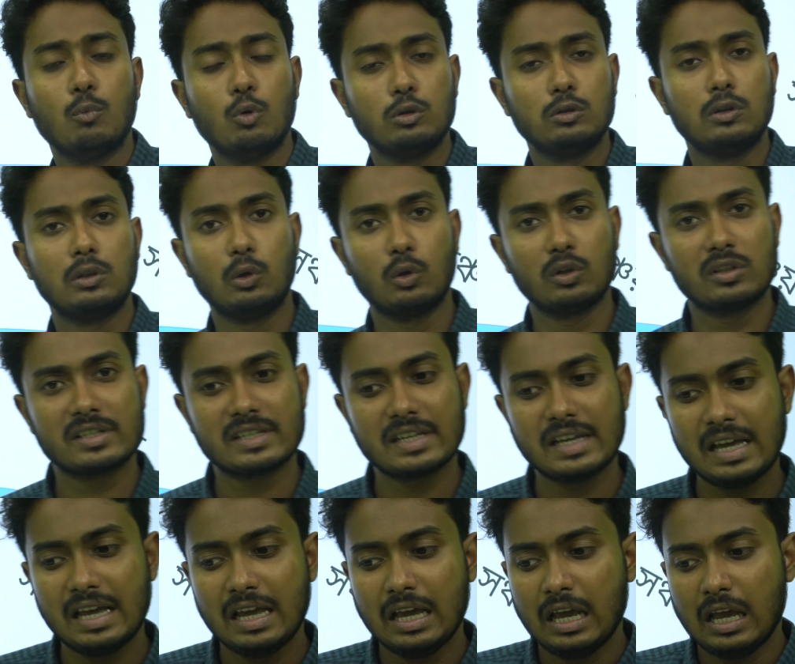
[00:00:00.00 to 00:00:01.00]
মূলধন
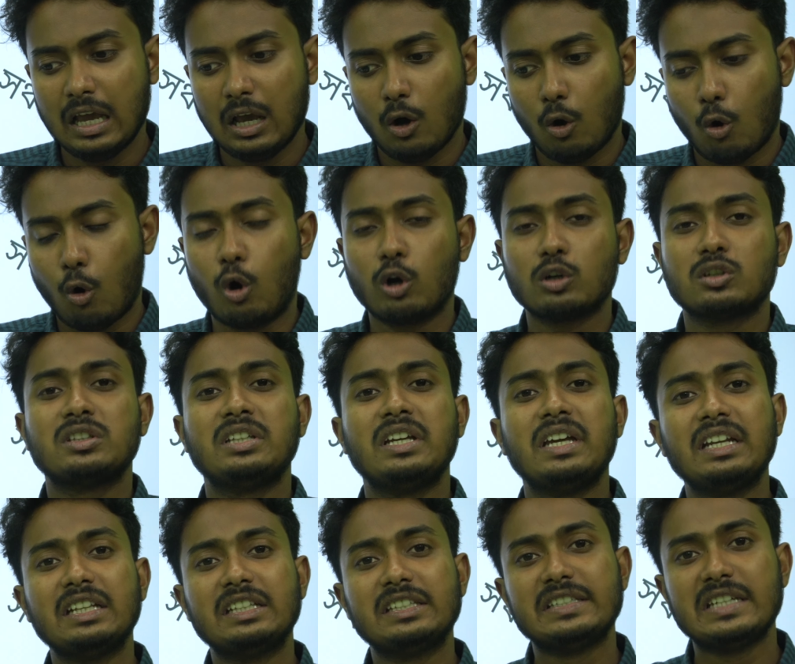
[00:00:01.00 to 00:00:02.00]
হচ্ছে
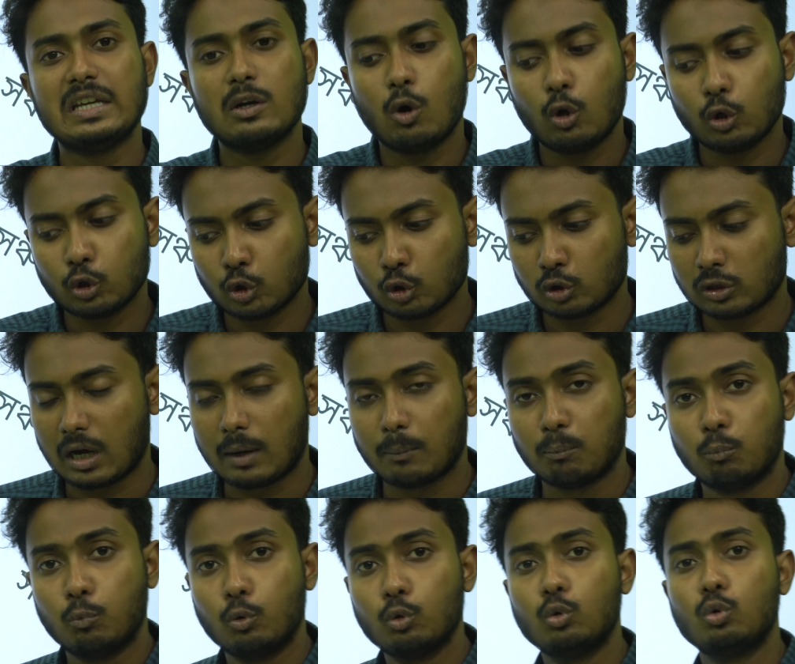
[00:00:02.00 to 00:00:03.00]
অর্থের যে অংশটা
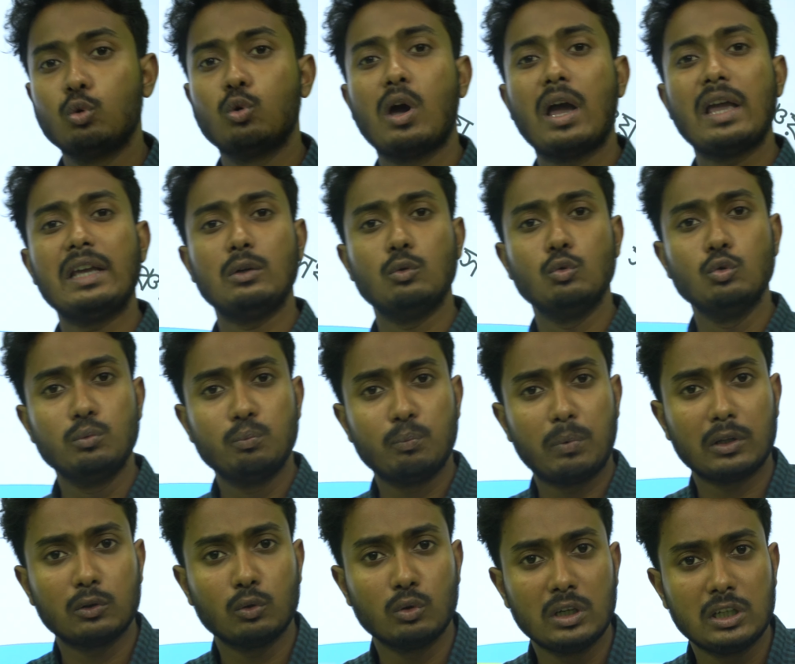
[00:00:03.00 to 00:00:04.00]
পুনরায়
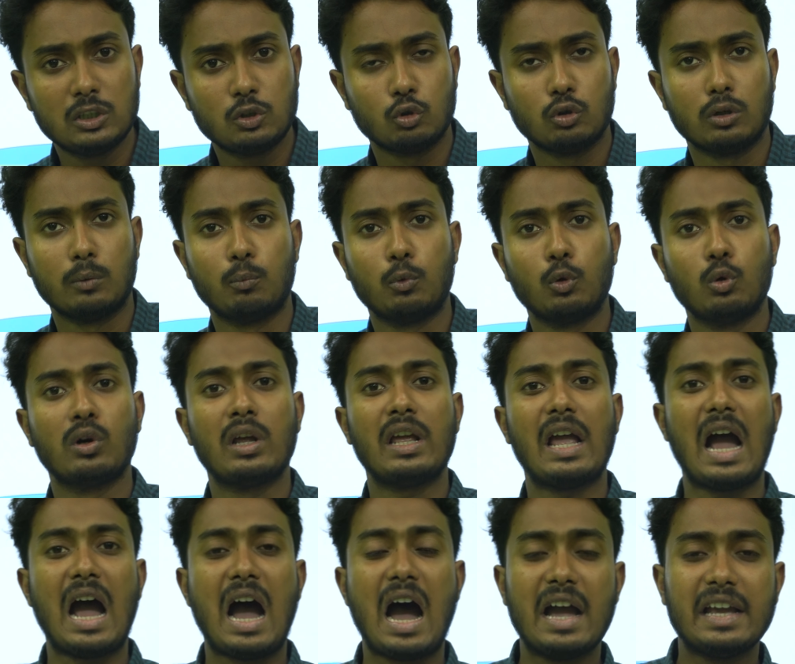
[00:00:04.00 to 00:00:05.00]
উৎপাদনের জন্য
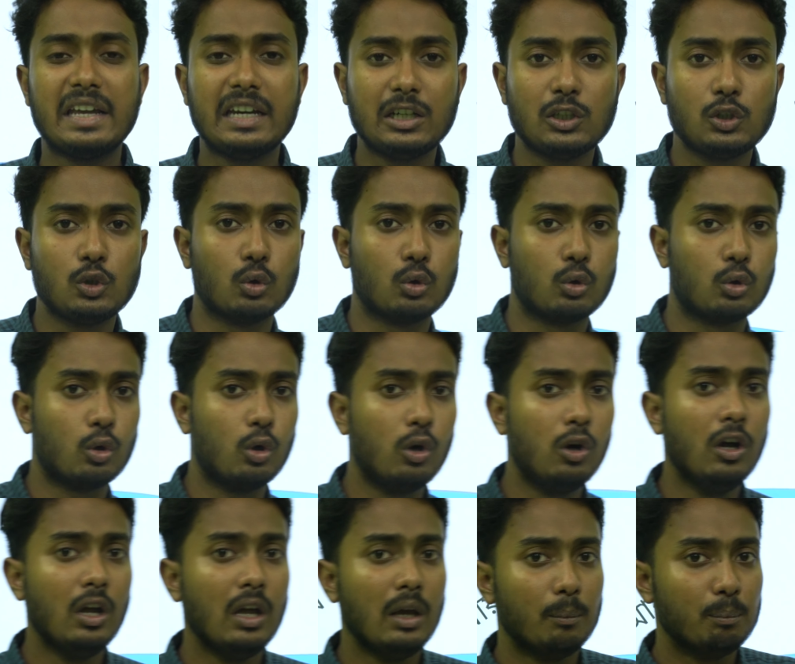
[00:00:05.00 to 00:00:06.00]
পুনরায় আয়ের জন্য
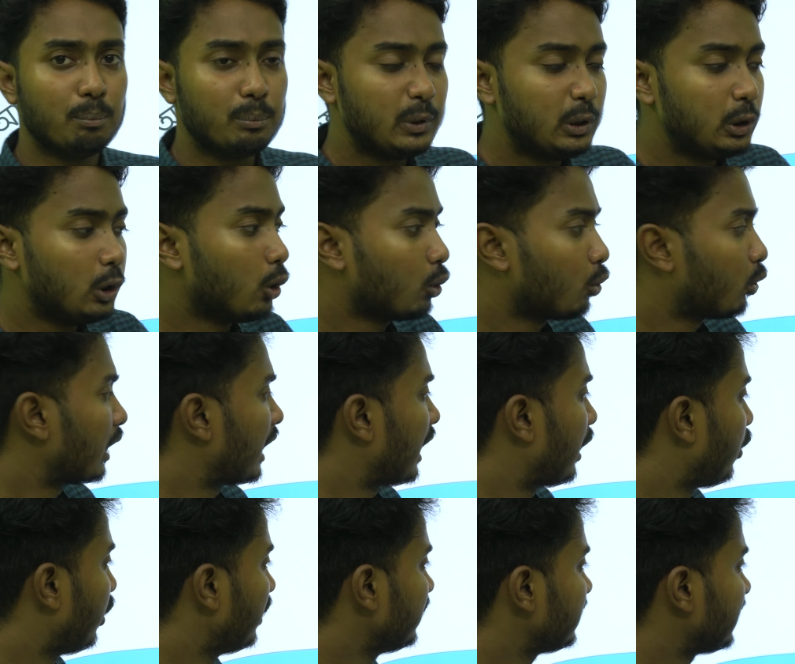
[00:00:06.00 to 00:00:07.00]
বিনিয়োগ করা
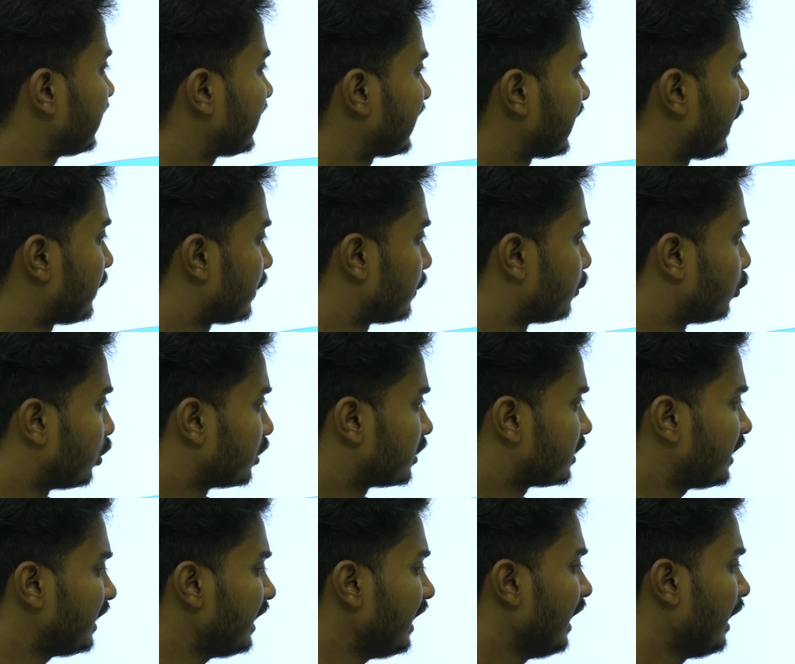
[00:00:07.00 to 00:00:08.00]
হয় সেটাকে আমরা
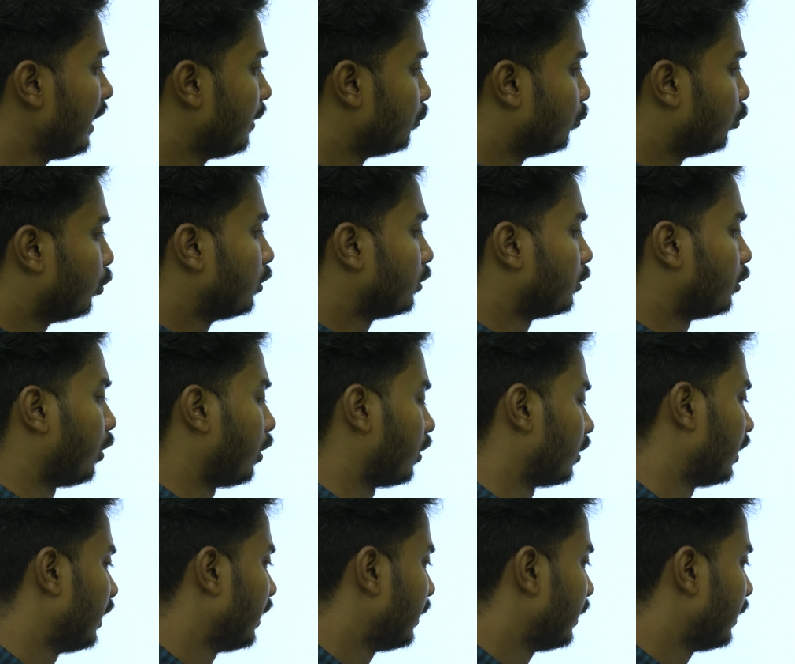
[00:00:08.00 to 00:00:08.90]
বলছি মূলধন